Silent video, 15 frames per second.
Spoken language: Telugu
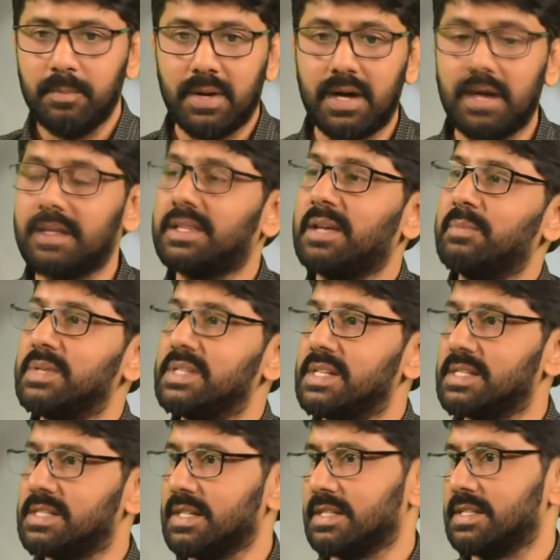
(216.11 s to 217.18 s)
బాగా తన
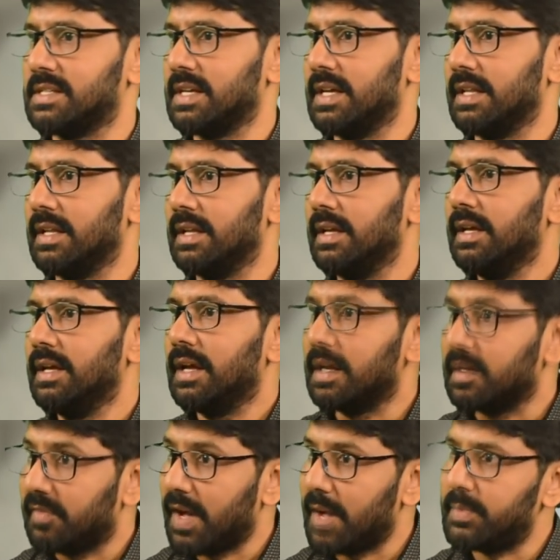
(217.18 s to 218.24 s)
బిజినెస్ సక్సెస్ అయింది
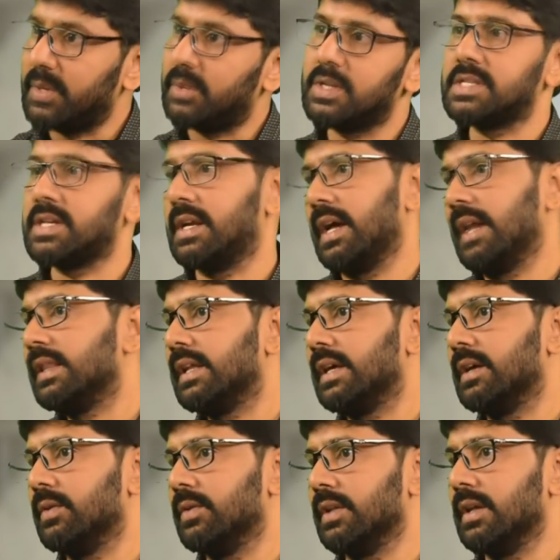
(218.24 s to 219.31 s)
అండ్ ఫ్యామిలీ కూడా చాలా
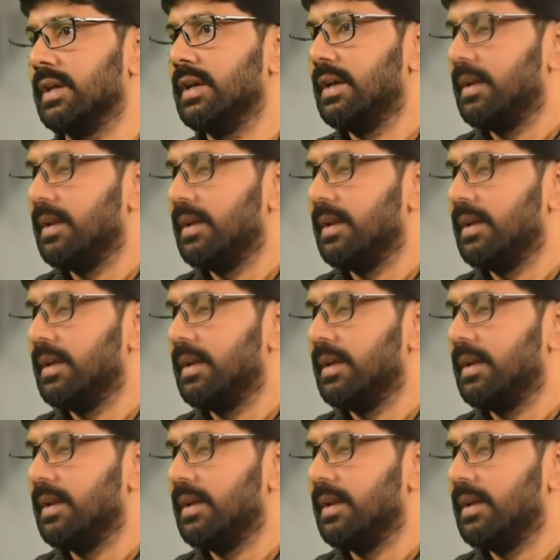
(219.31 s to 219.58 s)
హెల్తీగా ఉంది